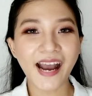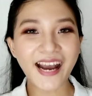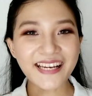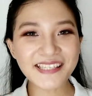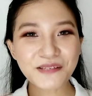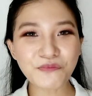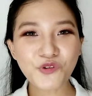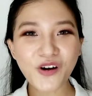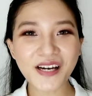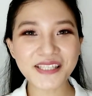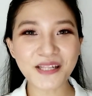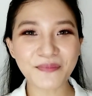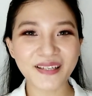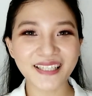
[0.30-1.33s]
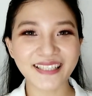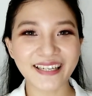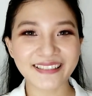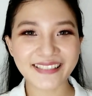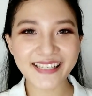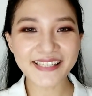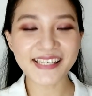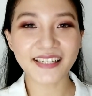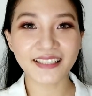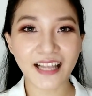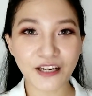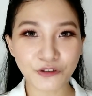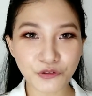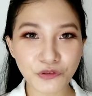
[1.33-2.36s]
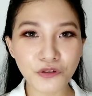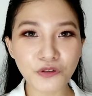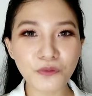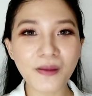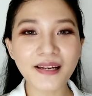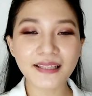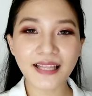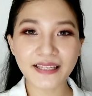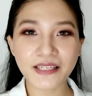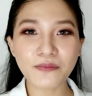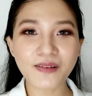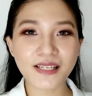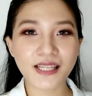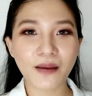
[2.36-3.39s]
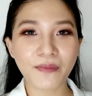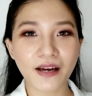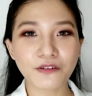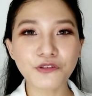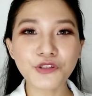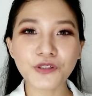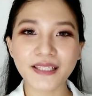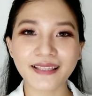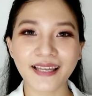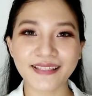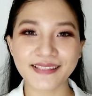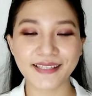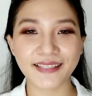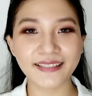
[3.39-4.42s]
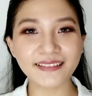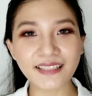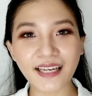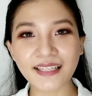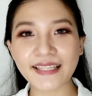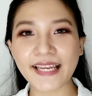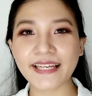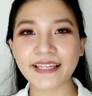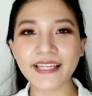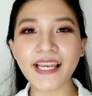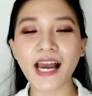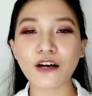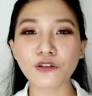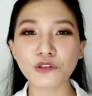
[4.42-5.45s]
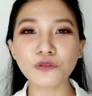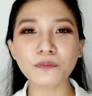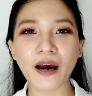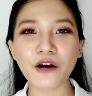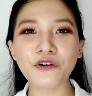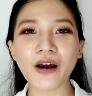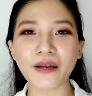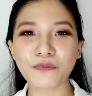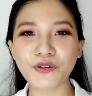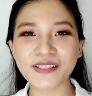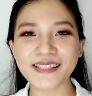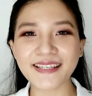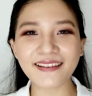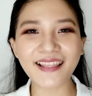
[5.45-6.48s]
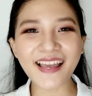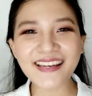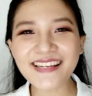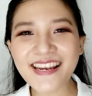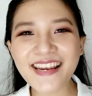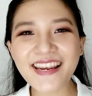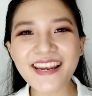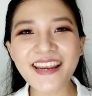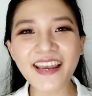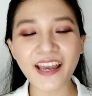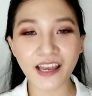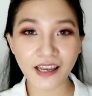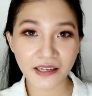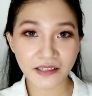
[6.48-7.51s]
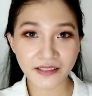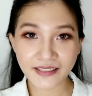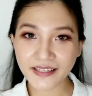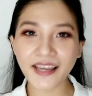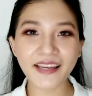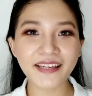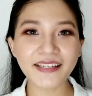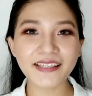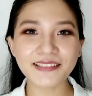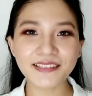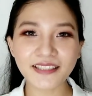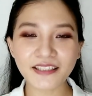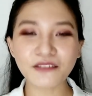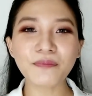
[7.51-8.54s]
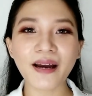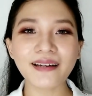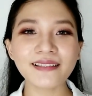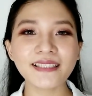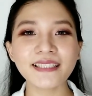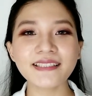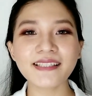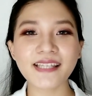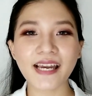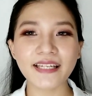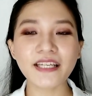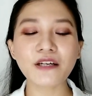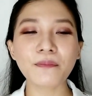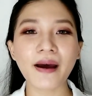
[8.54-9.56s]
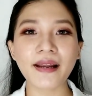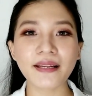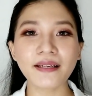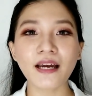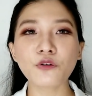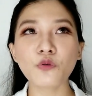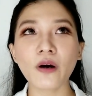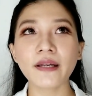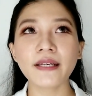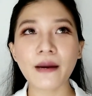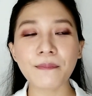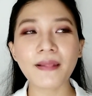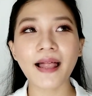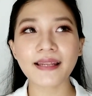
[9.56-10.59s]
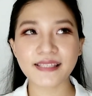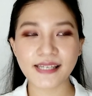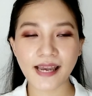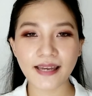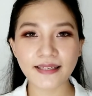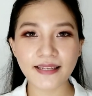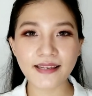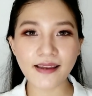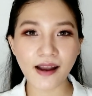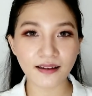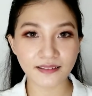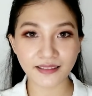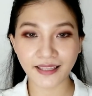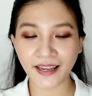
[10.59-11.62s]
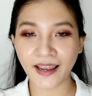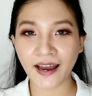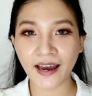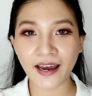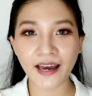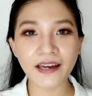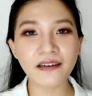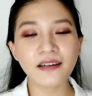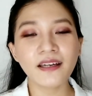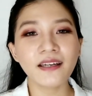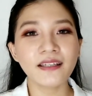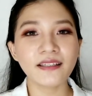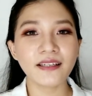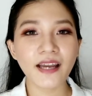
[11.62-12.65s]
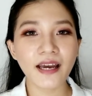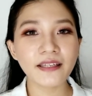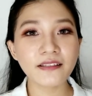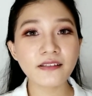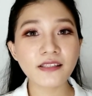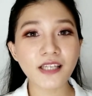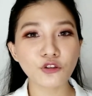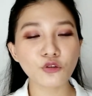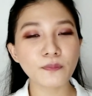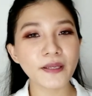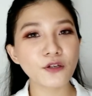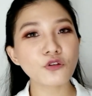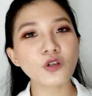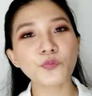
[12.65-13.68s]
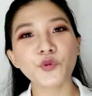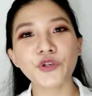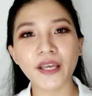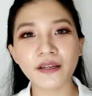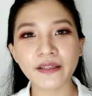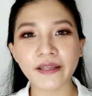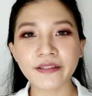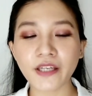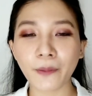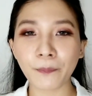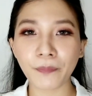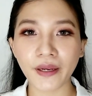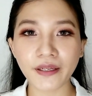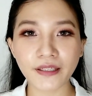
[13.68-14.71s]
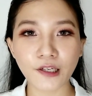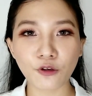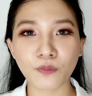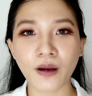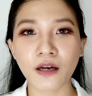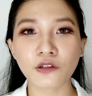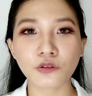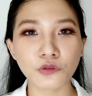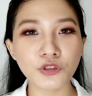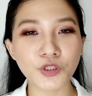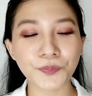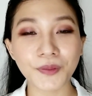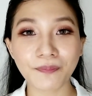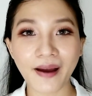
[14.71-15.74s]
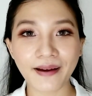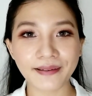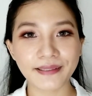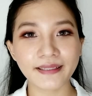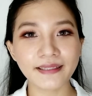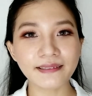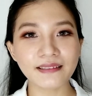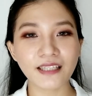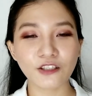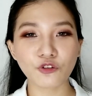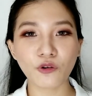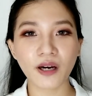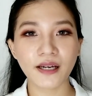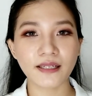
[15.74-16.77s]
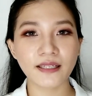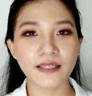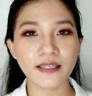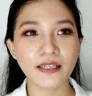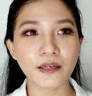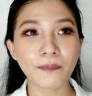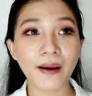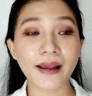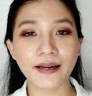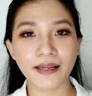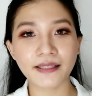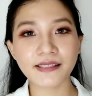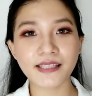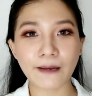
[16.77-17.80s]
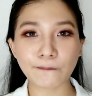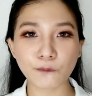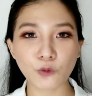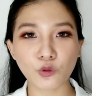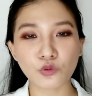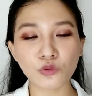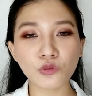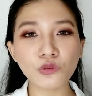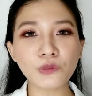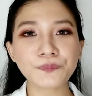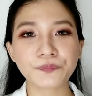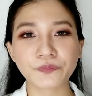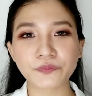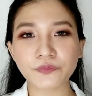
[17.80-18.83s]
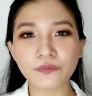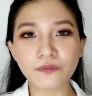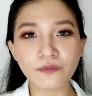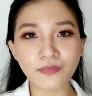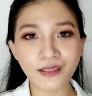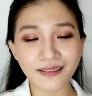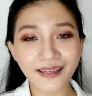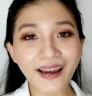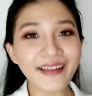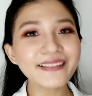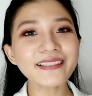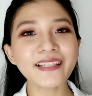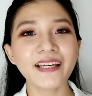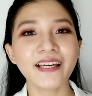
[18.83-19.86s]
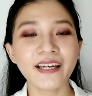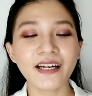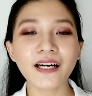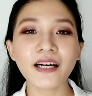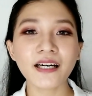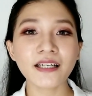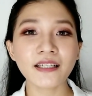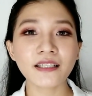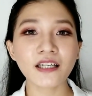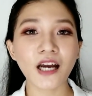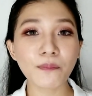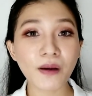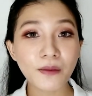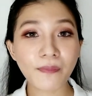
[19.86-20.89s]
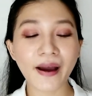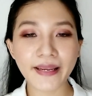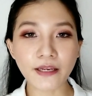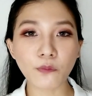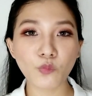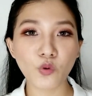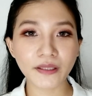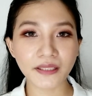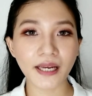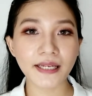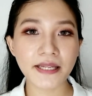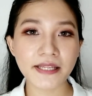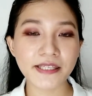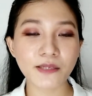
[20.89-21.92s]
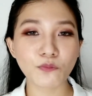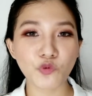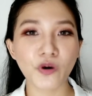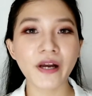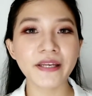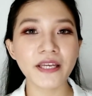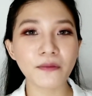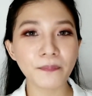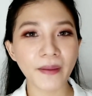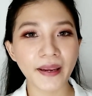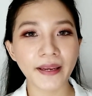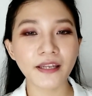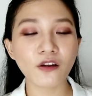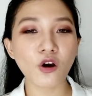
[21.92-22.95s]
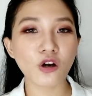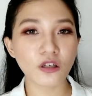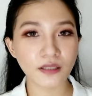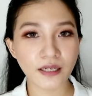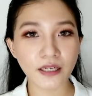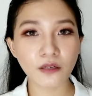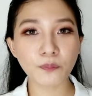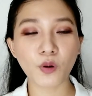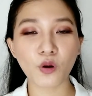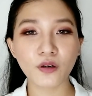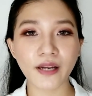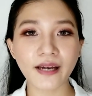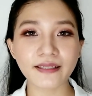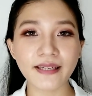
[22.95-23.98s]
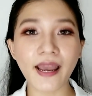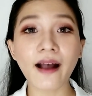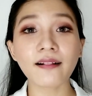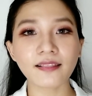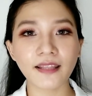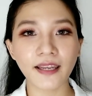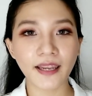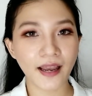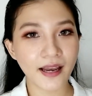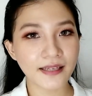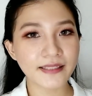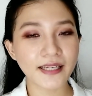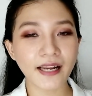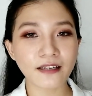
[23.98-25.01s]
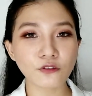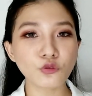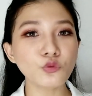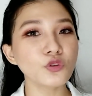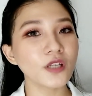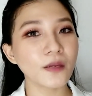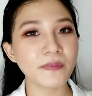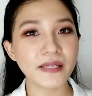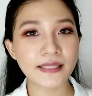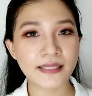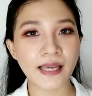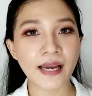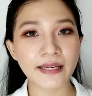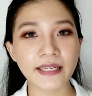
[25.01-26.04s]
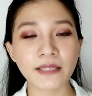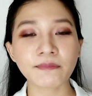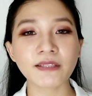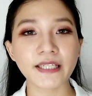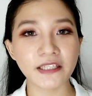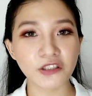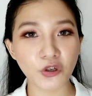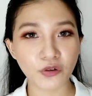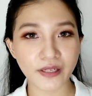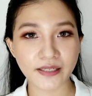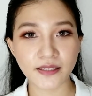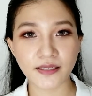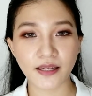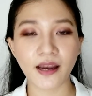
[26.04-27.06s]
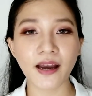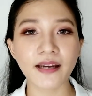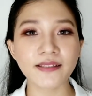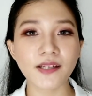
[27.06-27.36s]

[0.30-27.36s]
Hai semua, selamat datang di channel aku. Balik lagi bersama aku Julita Chen. Kali ini aku mau unboxing lagi. Yeay, seneng banget. Jadi kemarin aku ada belanja di Altea dan satu minggu kemudian dia nyampe di rumahku cepet banget, yaitu hari kemarin Sabtu. Dan uh, kabar baik buat kalian semua yang pengen order produk di Altea sekarang tuh udah bisa kirim ke Indonesia.